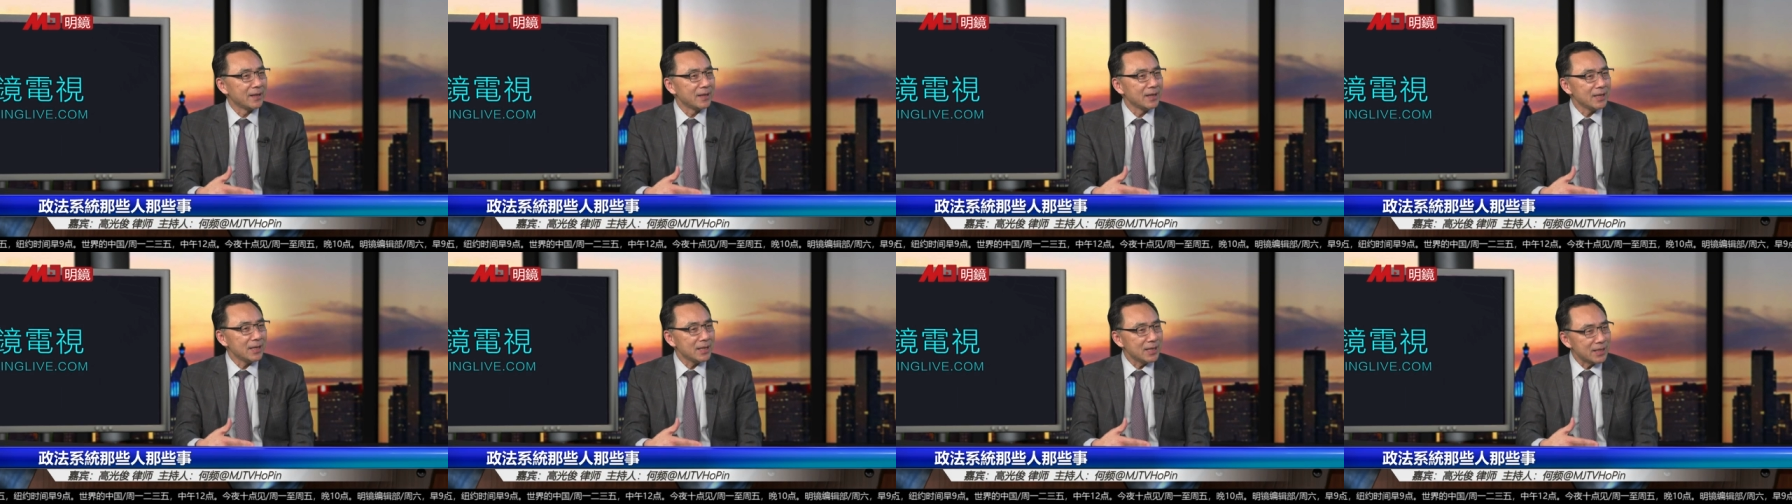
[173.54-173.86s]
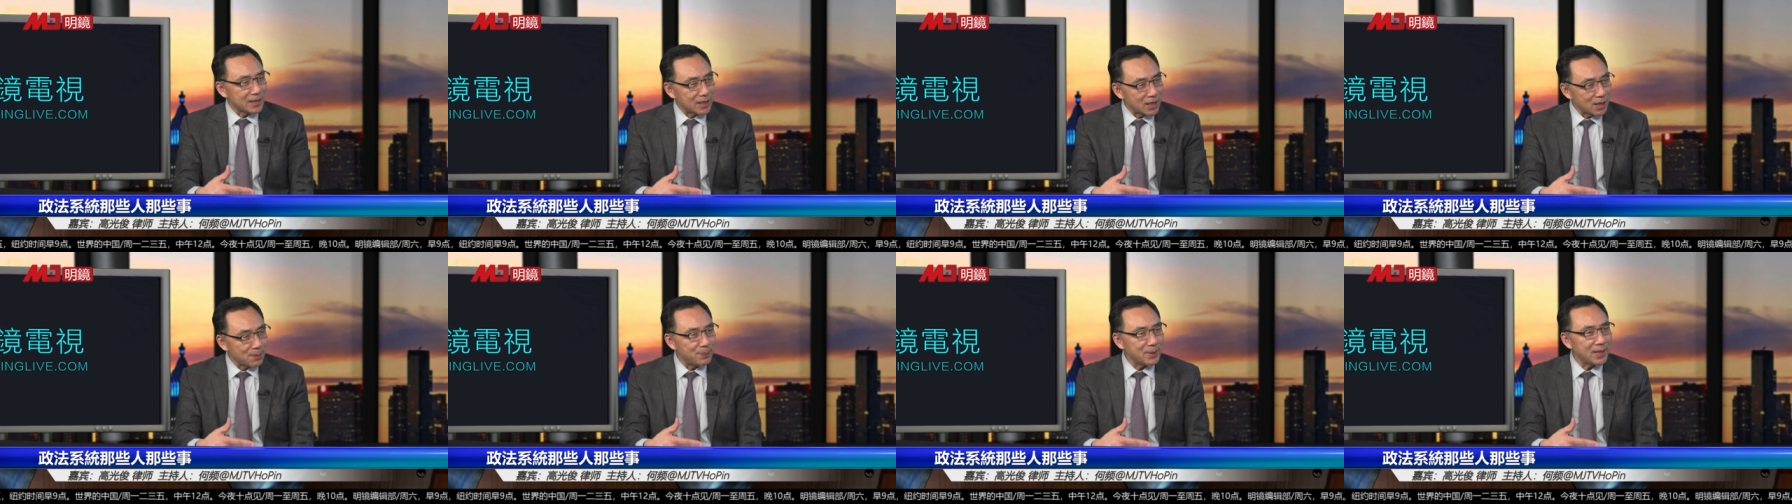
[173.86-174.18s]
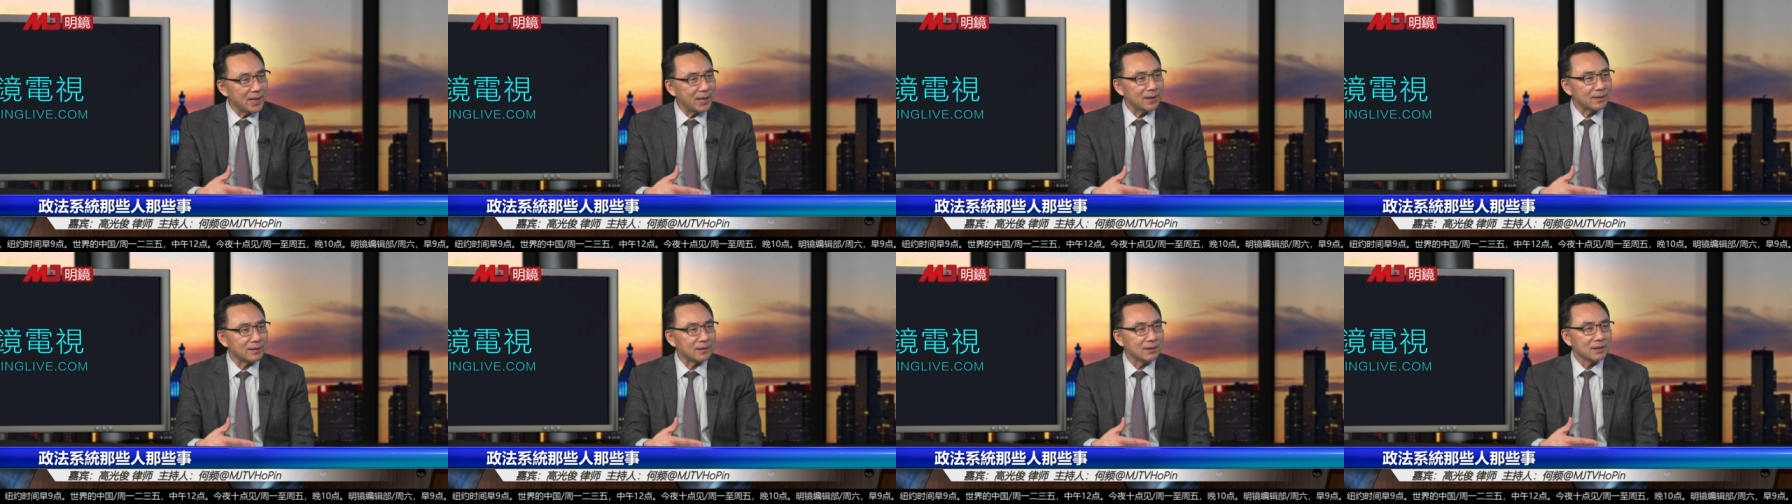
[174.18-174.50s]
以
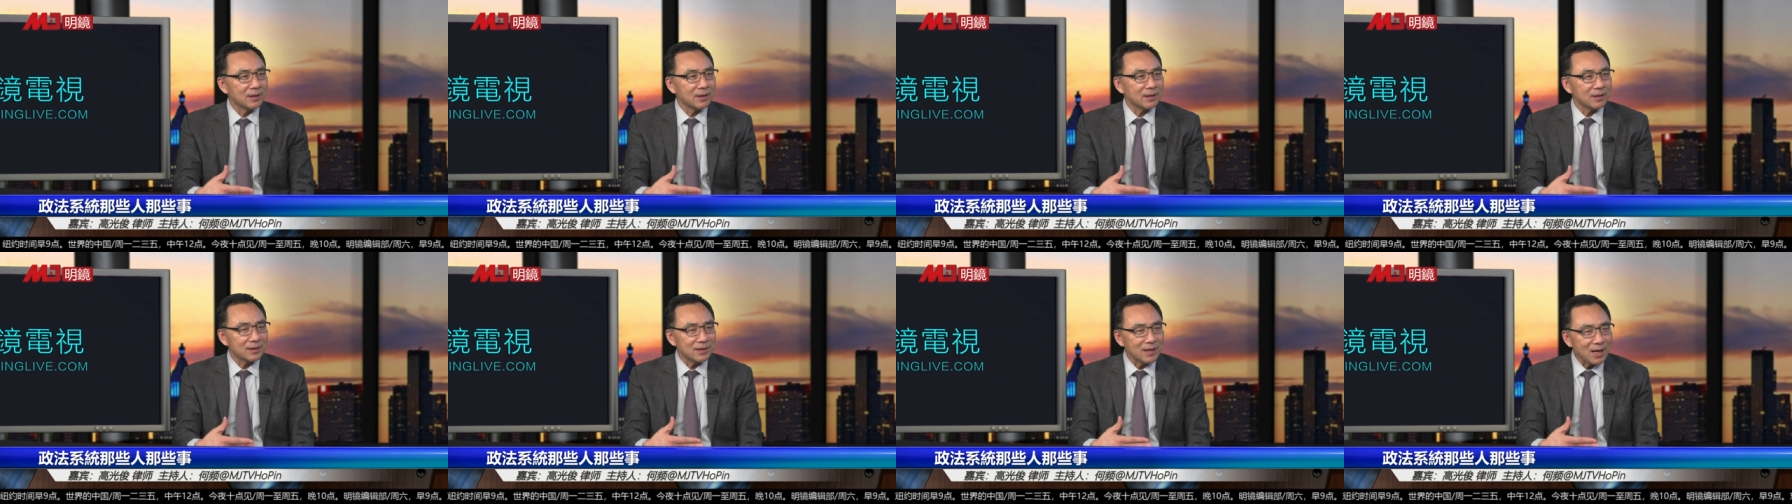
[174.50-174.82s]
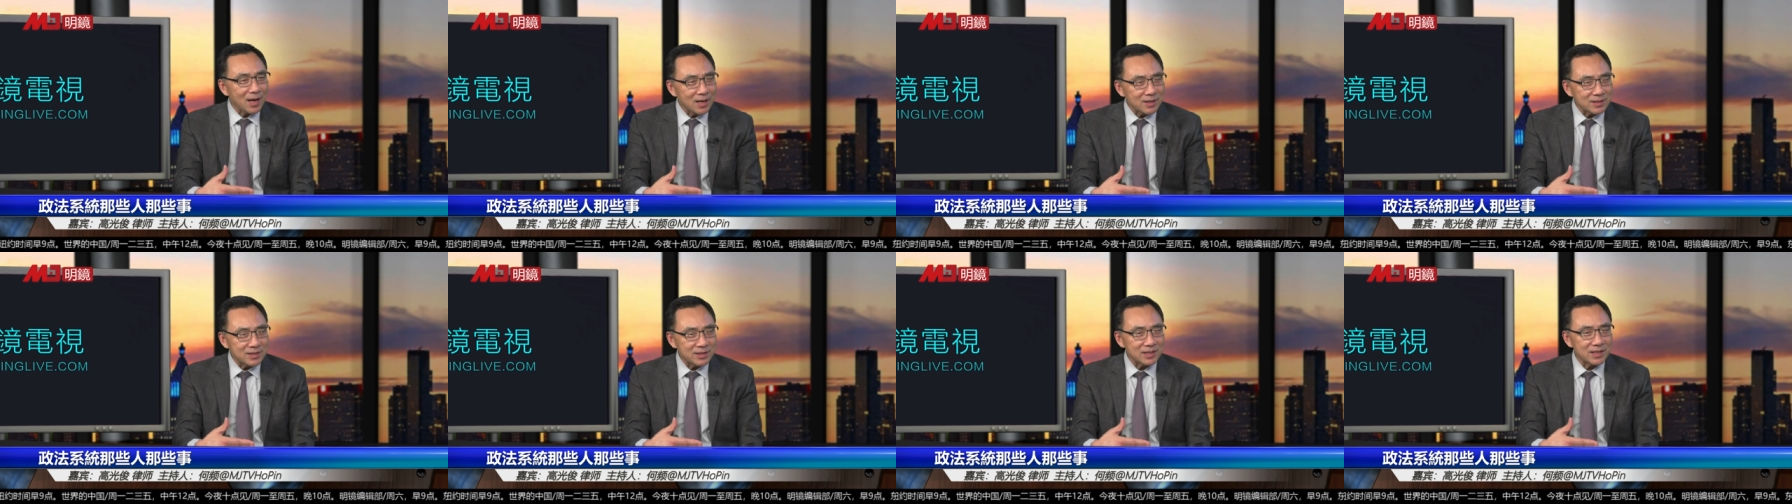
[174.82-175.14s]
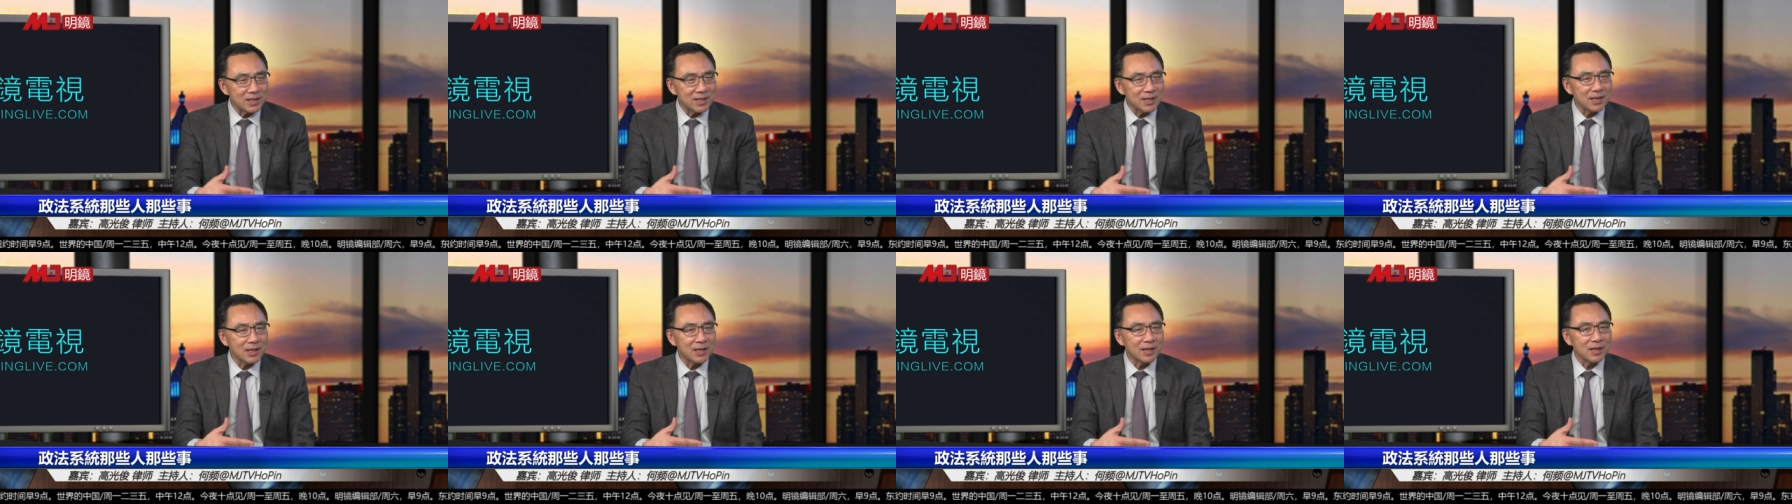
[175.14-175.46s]
便那
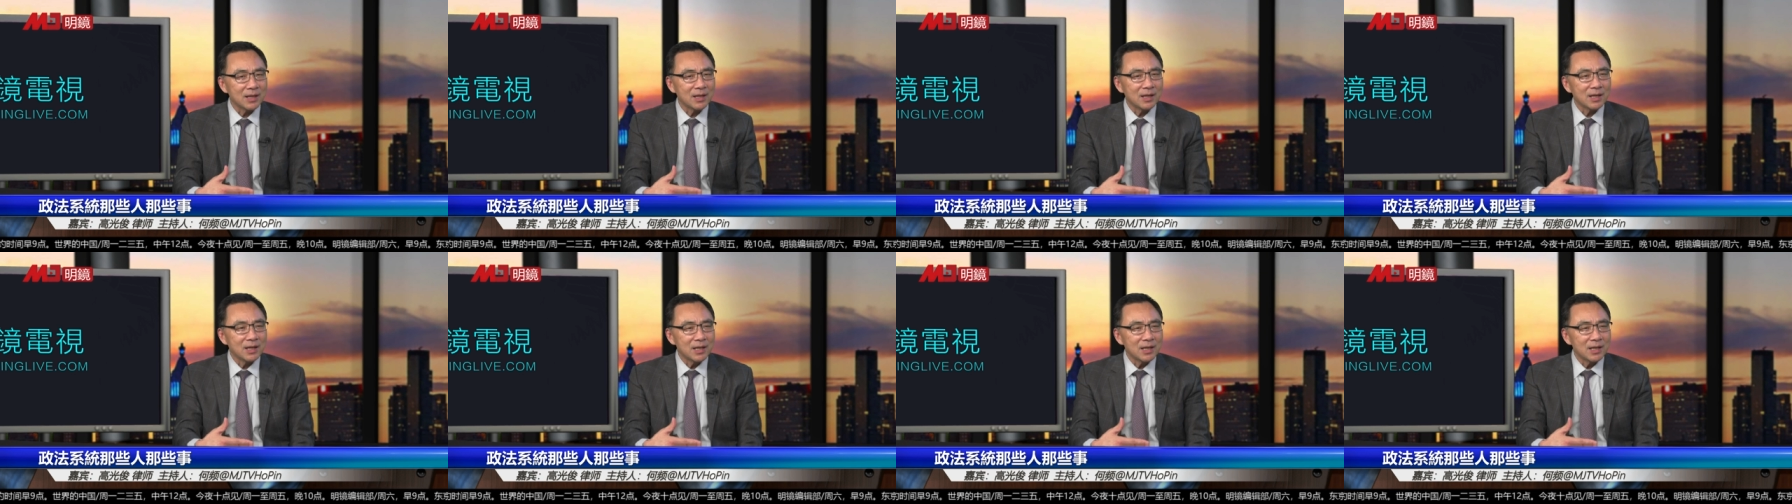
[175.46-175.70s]
些